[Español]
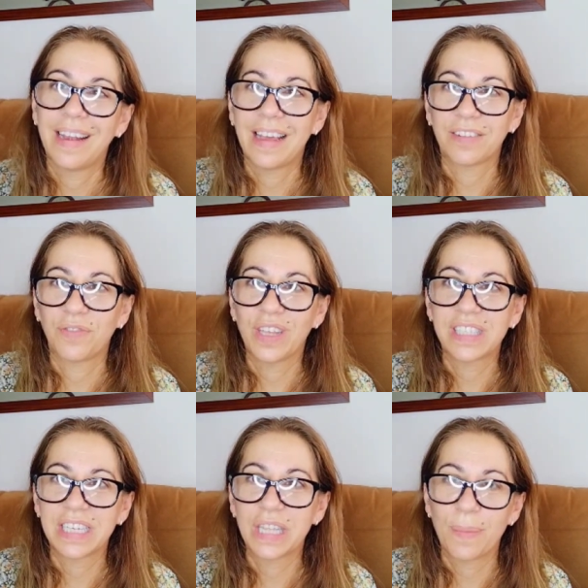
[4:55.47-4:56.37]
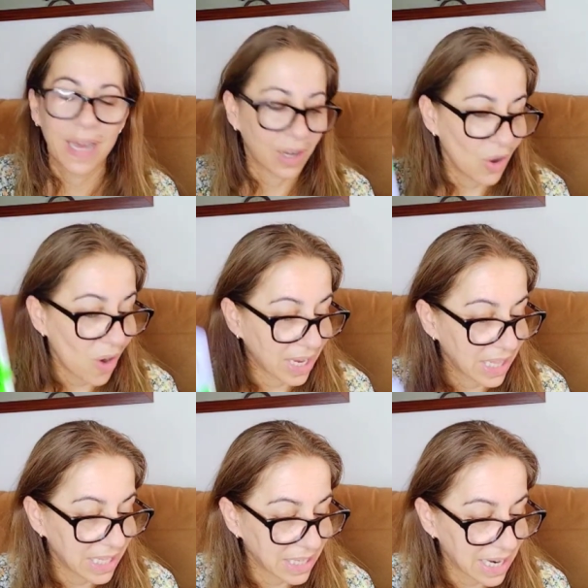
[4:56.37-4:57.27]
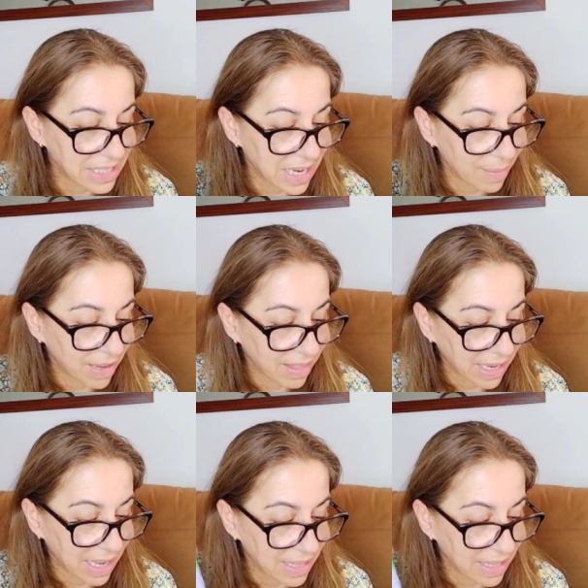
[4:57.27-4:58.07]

las fiestas del barrio aquí detrás, en la plaza que hay